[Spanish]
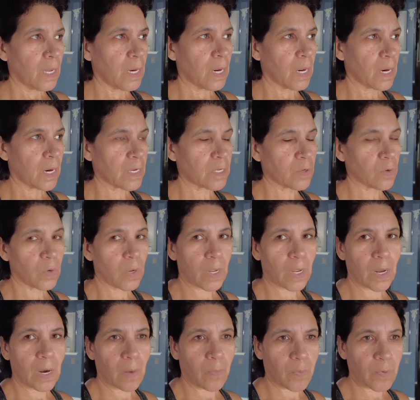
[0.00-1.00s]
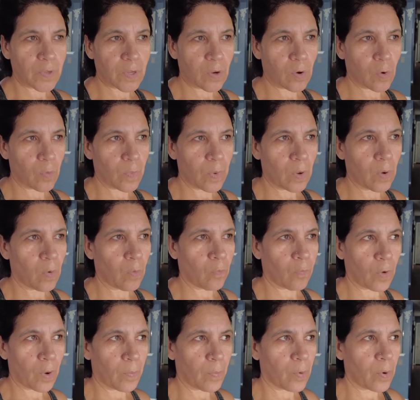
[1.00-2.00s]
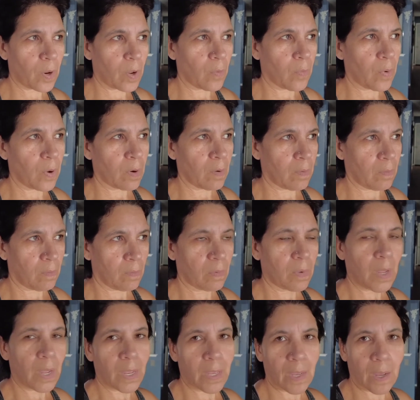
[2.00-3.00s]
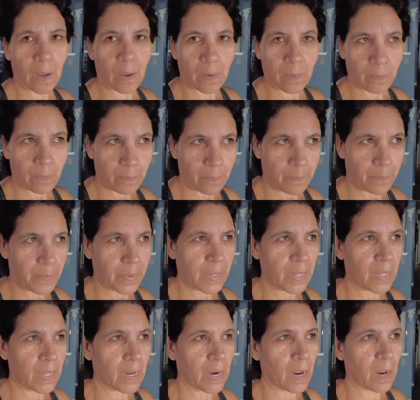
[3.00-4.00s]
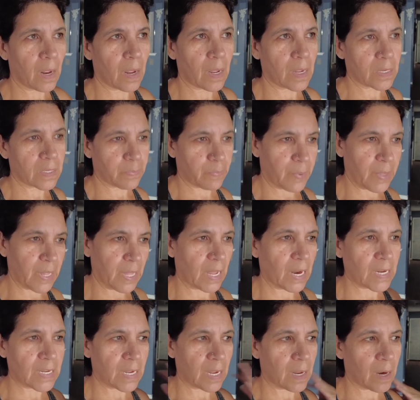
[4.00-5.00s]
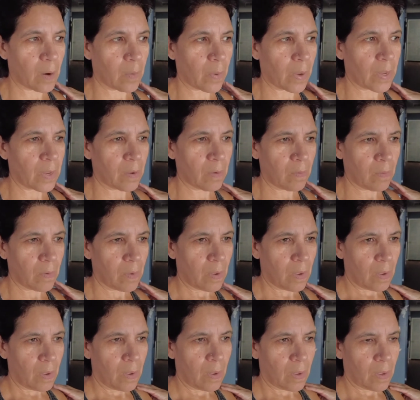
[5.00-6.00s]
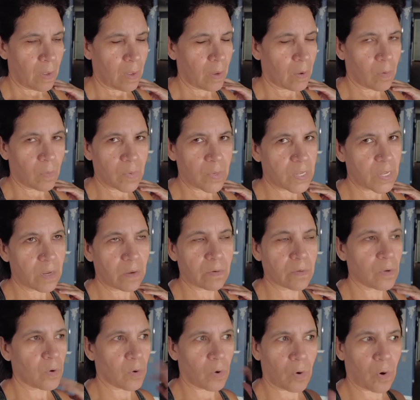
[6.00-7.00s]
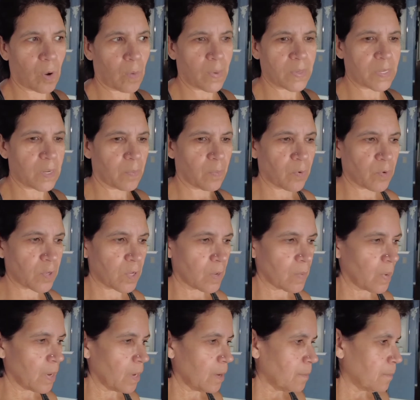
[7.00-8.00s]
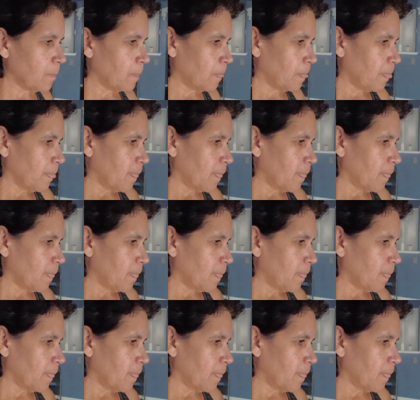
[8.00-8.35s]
Y la razón de que la puse conmigo fue porque, bueno, ella pide ir a, pide que la saquen al baño y con mis hijos no creo que va a ser posible.